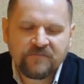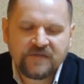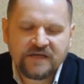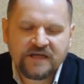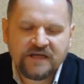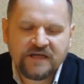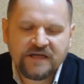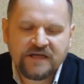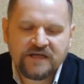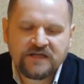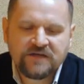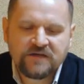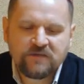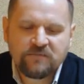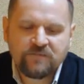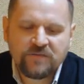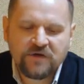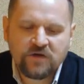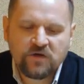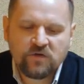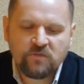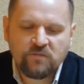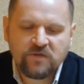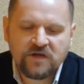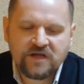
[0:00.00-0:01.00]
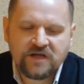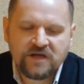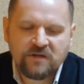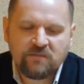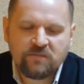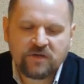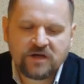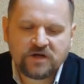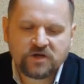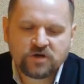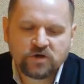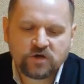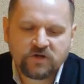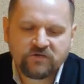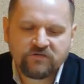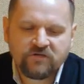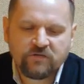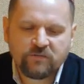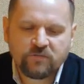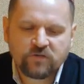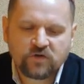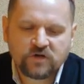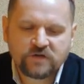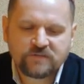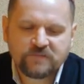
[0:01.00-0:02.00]
и теперь у меня большой
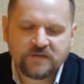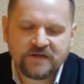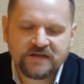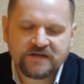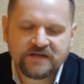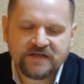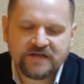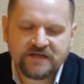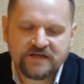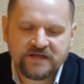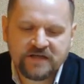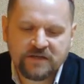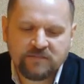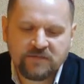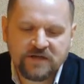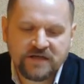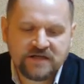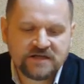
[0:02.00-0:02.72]
вопрос по этой теме.